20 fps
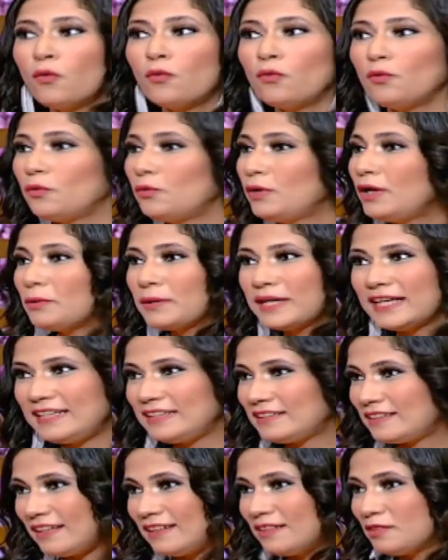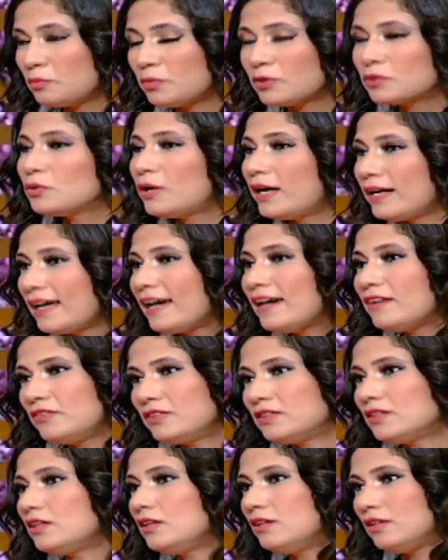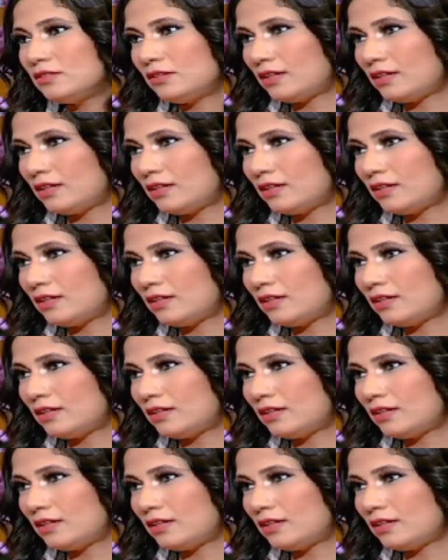ولو جالي تالت برضو انا عارفه ان انا